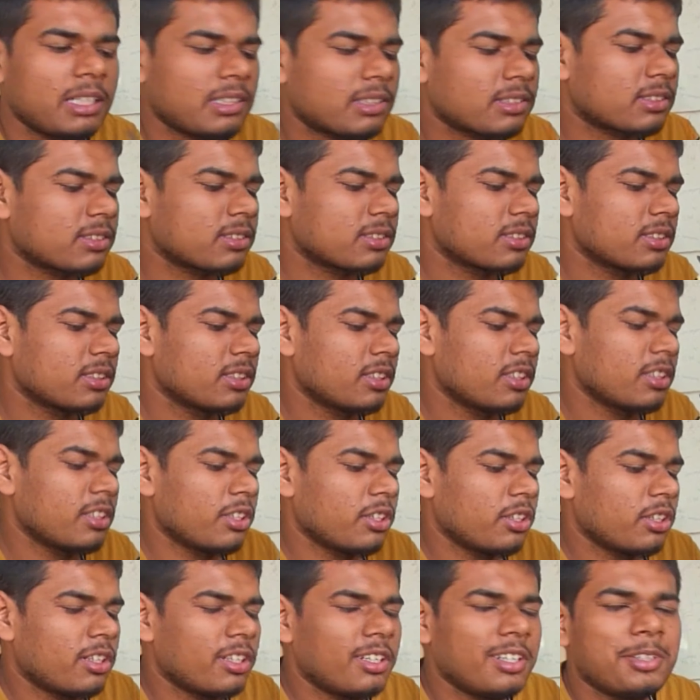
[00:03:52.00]
बस
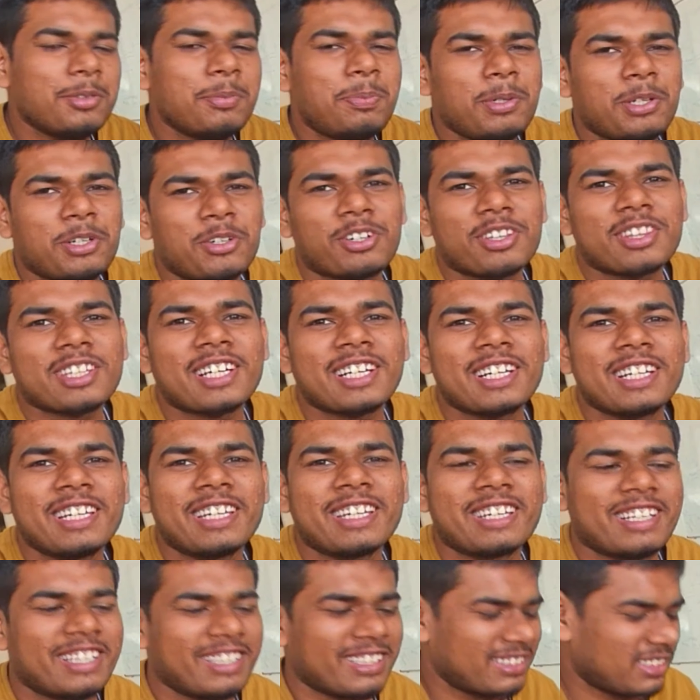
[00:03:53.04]
फिर उड़ता
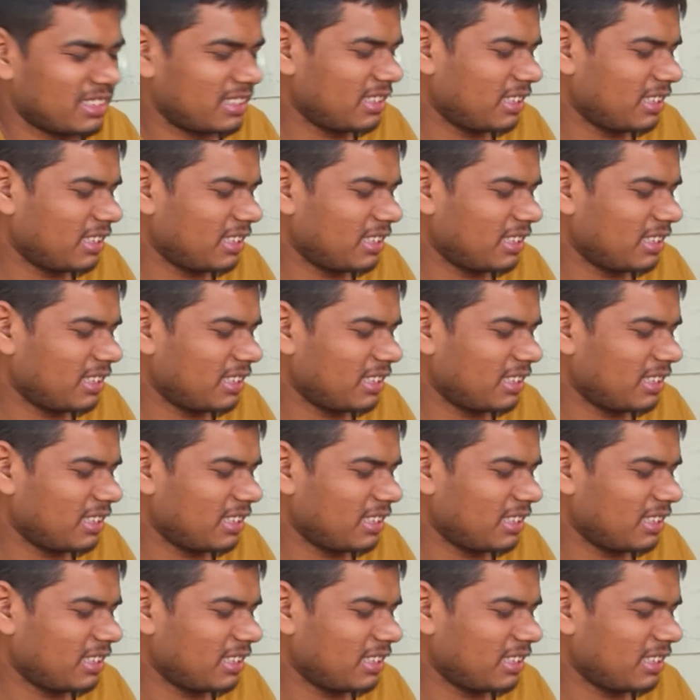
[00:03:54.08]
नहीं है